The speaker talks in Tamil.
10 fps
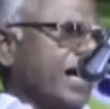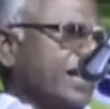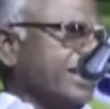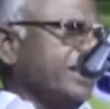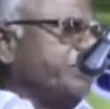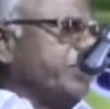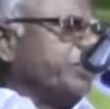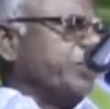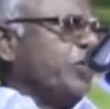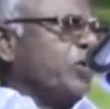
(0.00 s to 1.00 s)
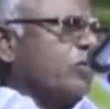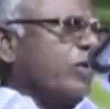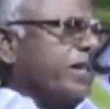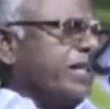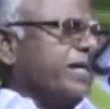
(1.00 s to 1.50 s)
அதை
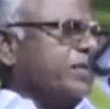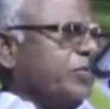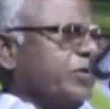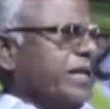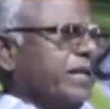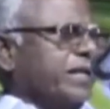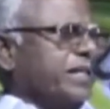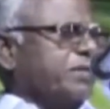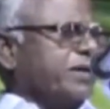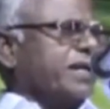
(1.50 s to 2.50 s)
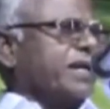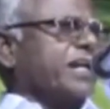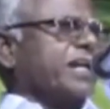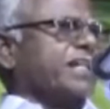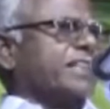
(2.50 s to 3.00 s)
பிற்போக்குவாதிகள் போய்
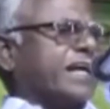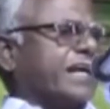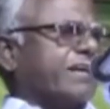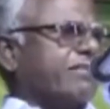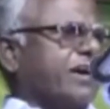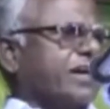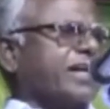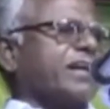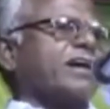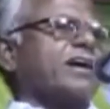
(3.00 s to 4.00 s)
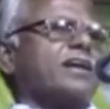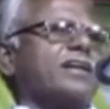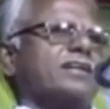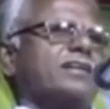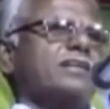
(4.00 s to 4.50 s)
நீதிமன்றங்களிலே தடை வாங்கினால்
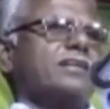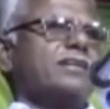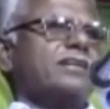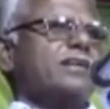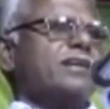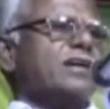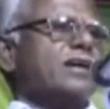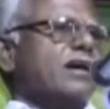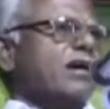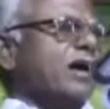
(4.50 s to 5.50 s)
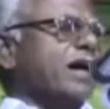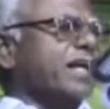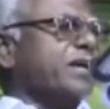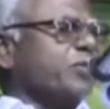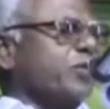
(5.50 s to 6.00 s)

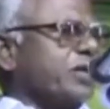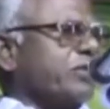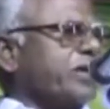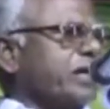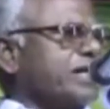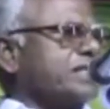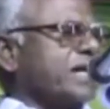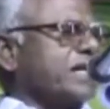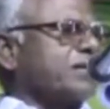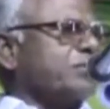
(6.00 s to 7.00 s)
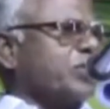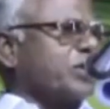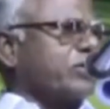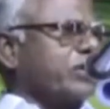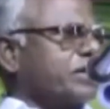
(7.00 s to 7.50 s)
ஆணை போட்டவர்கள் சட்டம்
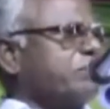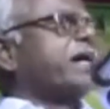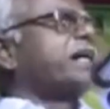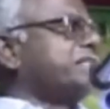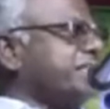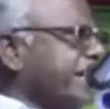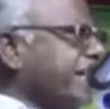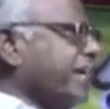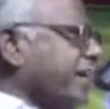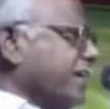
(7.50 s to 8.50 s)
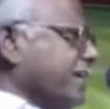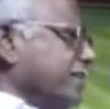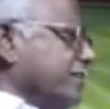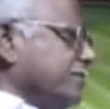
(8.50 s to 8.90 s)
போட்டவர்கள் மகிழ்ச்சி அடைகிறார்கள்